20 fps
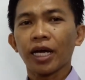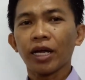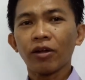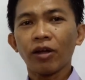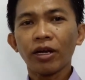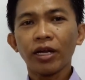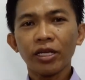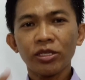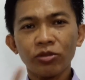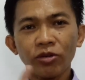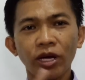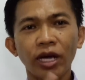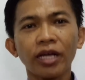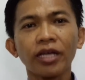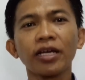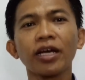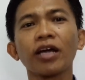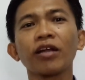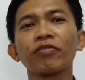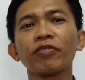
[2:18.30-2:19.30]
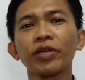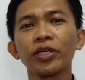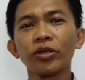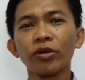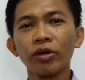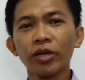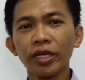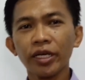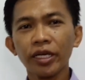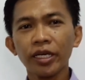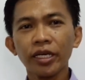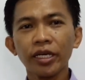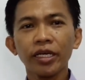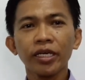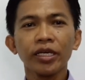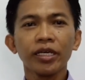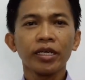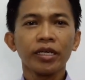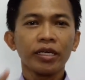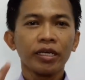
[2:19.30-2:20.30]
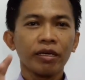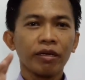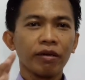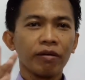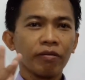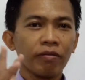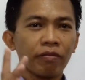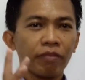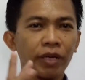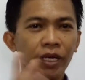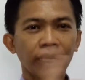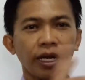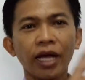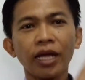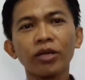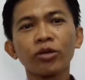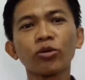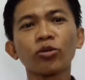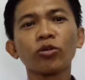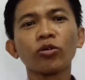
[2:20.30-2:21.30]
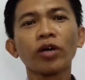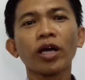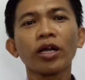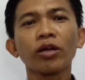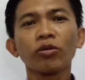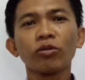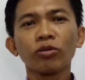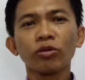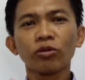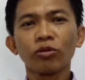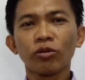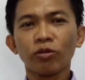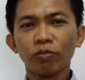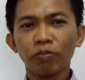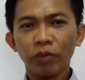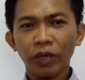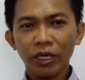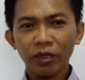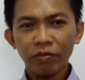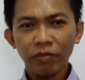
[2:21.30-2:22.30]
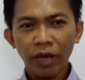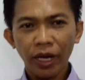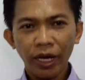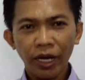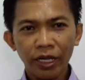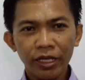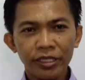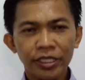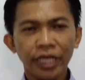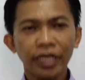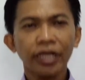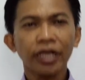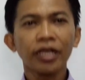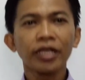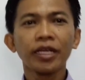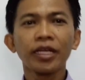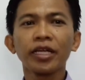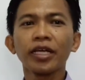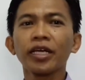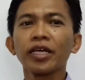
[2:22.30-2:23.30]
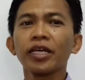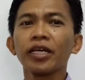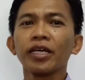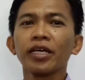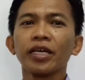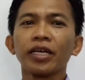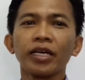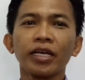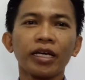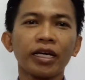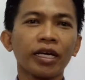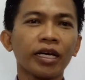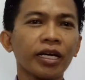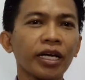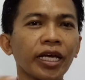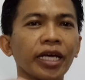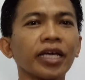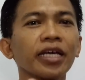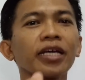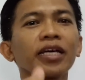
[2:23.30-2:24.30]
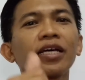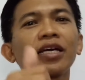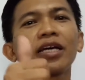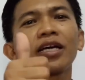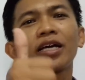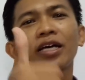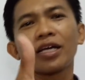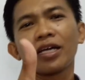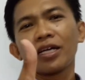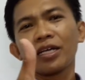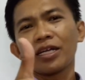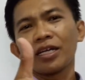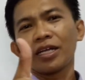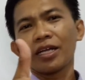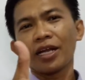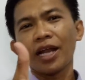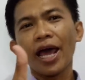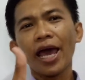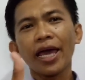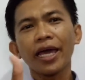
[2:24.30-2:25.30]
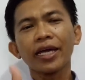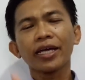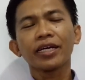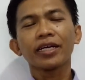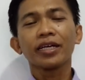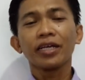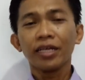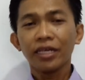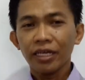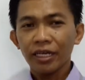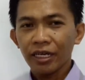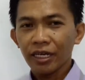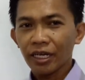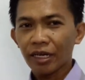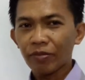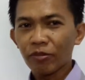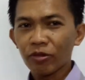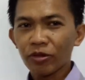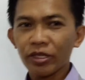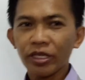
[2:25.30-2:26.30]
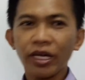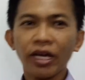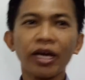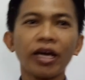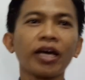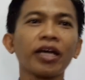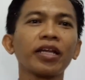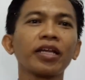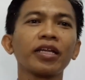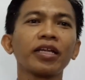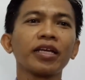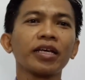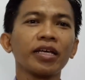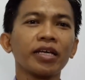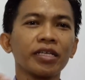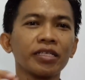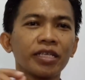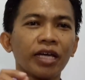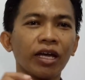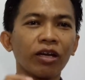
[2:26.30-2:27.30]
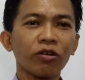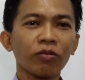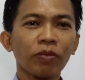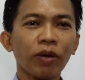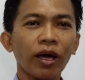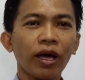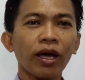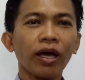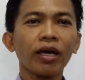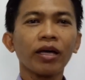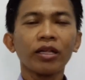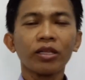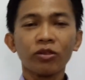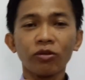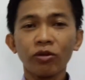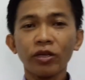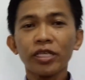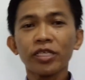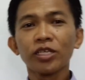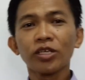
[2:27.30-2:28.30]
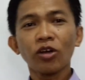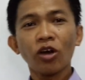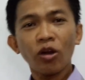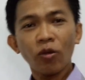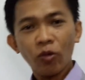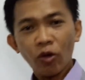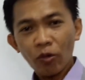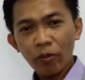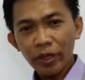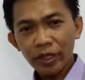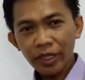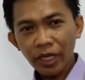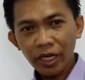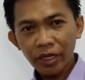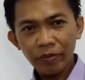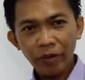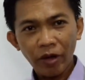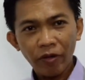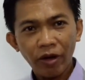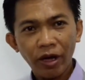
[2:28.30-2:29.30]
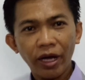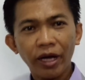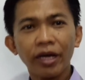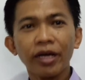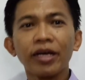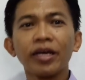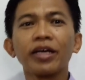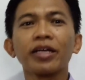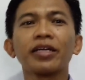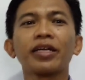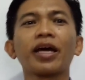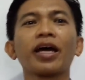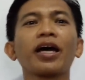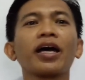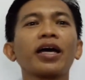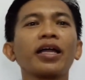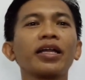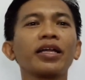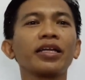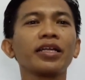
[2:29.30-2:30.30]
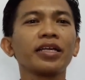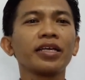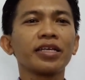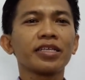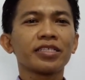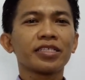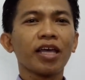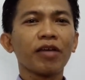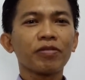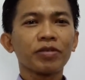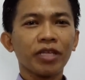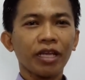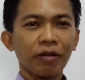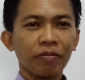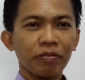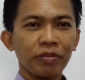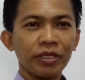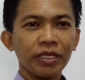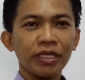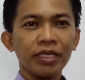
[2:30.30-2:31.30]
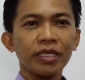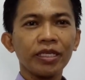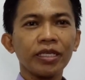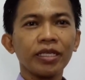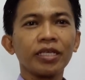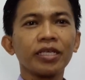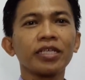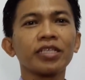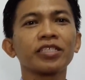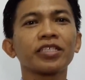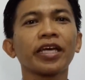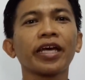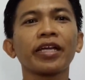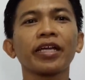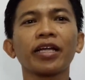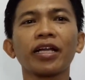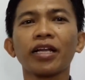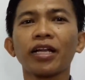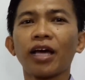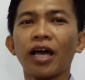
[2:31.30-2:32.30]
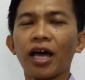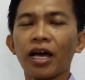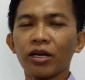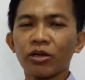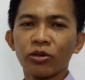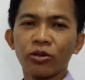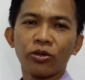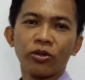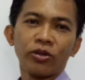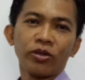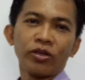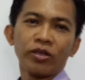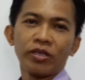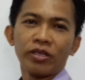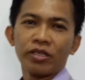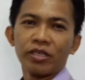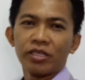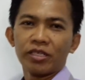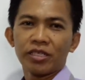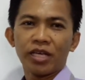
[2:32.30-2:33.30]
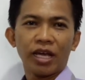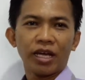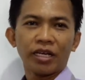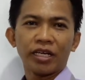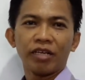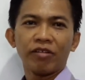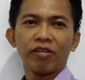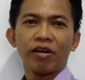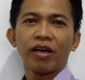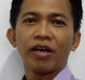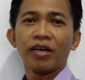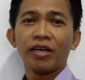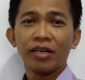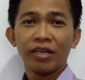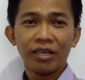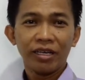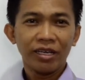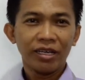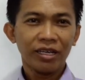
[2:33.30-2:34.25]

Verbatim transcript: kalau Anda suka dengan video ini, berikan dukungan untuk perkembangan channel ini. Klik like, kemudian jangan lupa tulis di kolom komentar di bawah dan subscribe di channel Agung sang dewa.